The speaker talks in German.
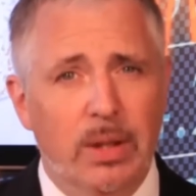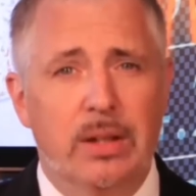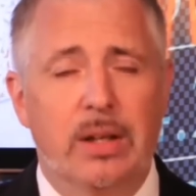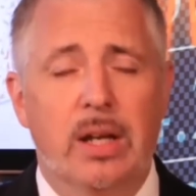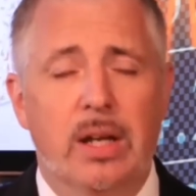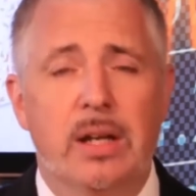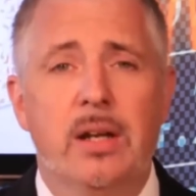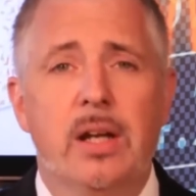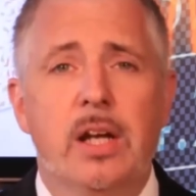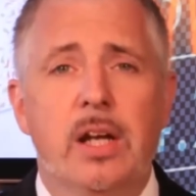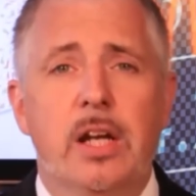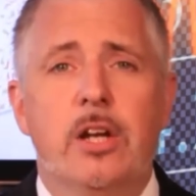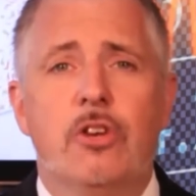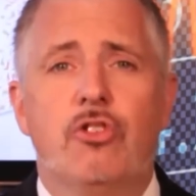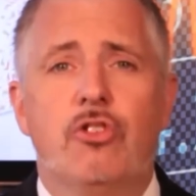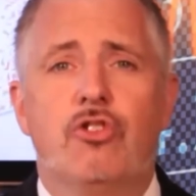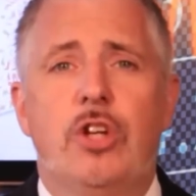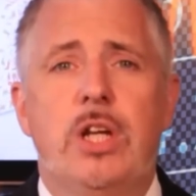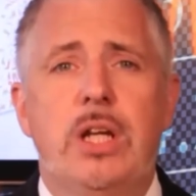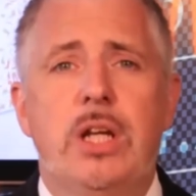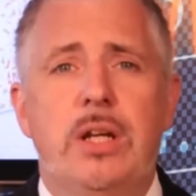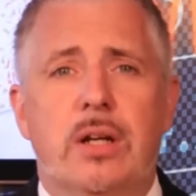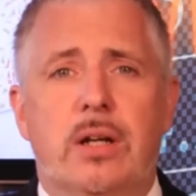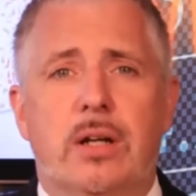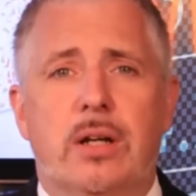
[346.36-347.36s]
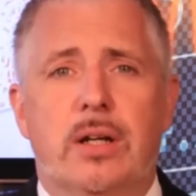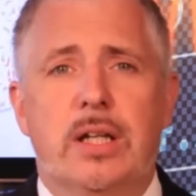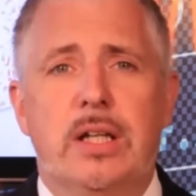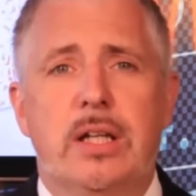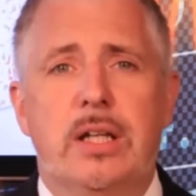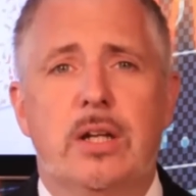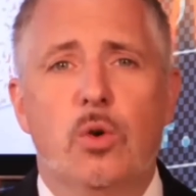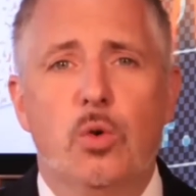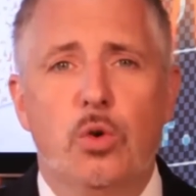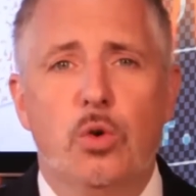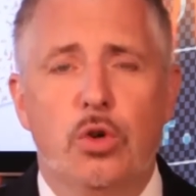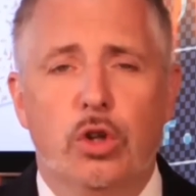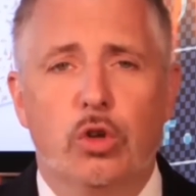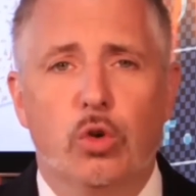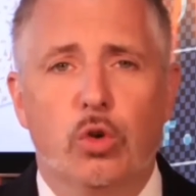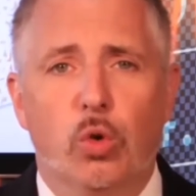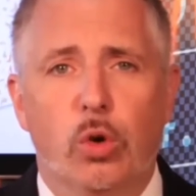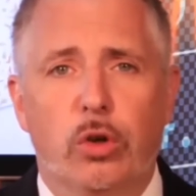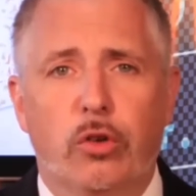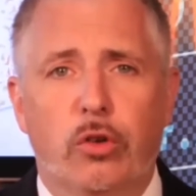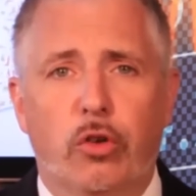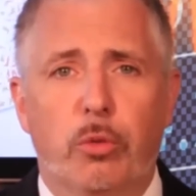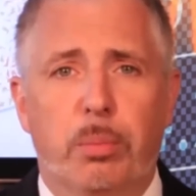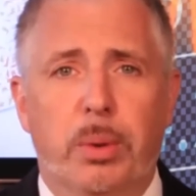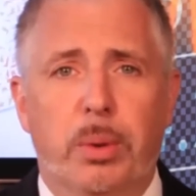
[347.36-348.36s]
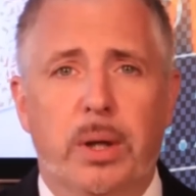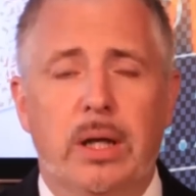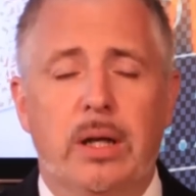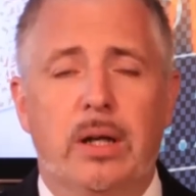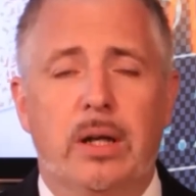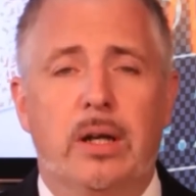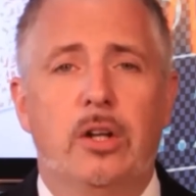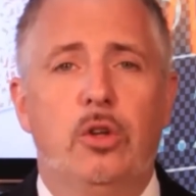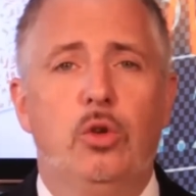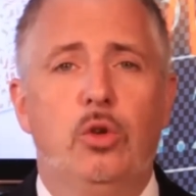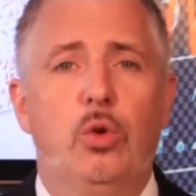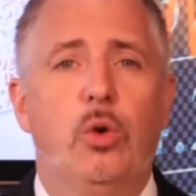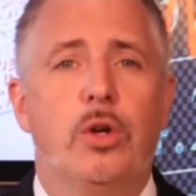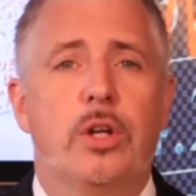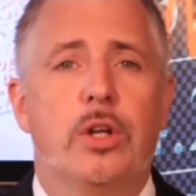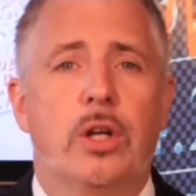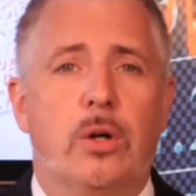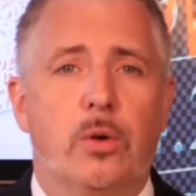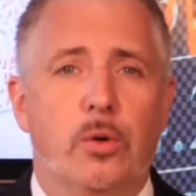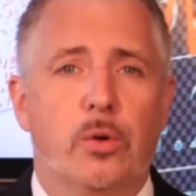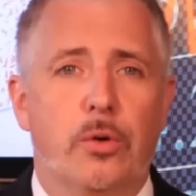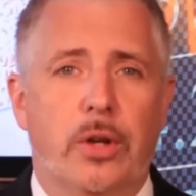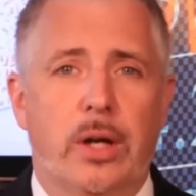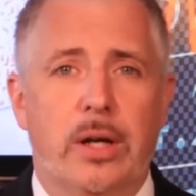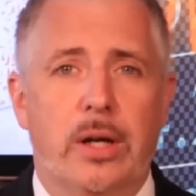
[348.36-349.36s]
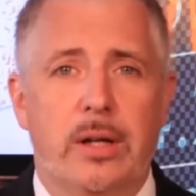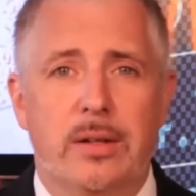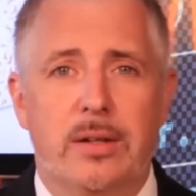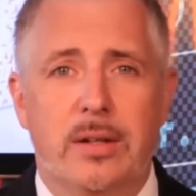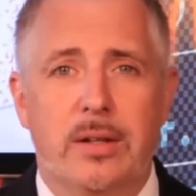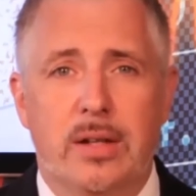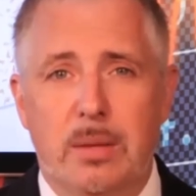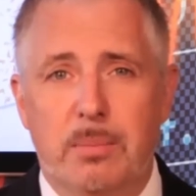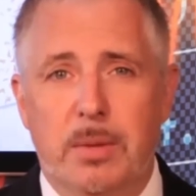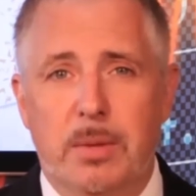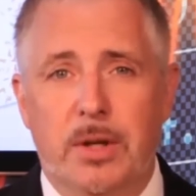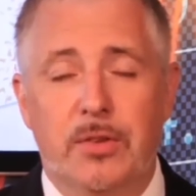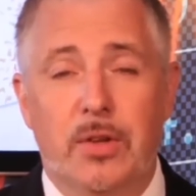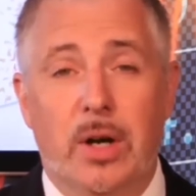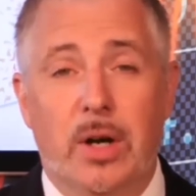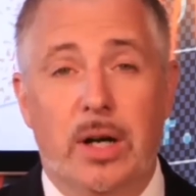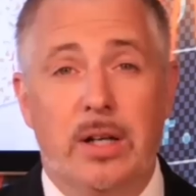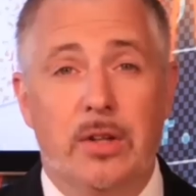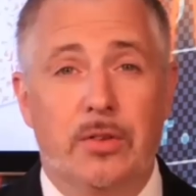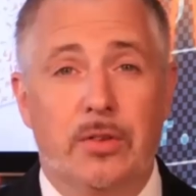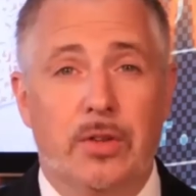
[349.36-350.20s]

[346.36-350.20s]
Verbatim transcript: Denn China hier unter Druck zu bringen, kann durchaus ein Thema sein.